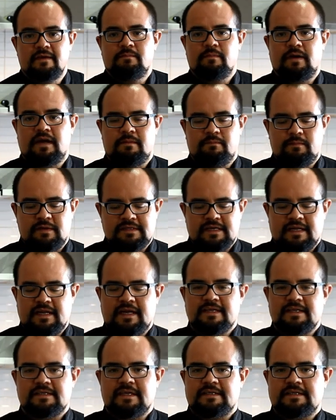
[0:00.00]
van a empezar
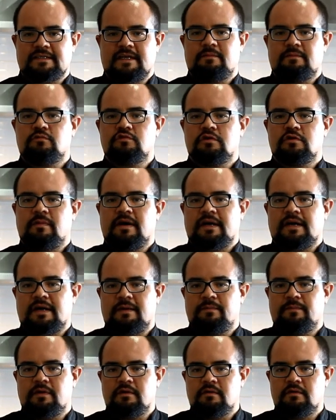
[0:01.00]
a desgastar mucho más
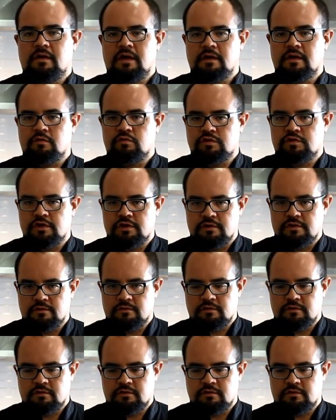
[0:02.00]
rápido el cuchillo.